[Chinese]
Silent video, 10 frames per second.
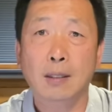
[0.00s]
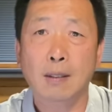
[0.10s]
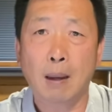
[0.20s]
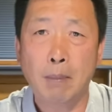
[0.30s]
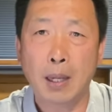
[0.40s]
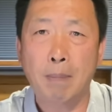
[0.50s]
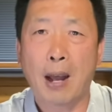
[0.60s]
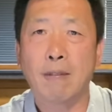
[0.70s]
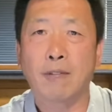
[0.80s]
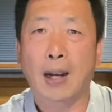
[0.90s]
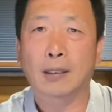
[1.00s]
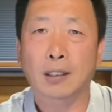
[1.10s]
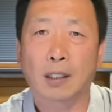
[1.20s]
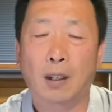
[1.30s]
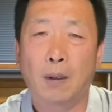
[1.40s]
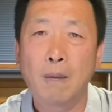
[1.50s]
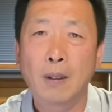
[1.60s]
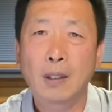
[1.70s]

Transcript: 实在没办法的时候，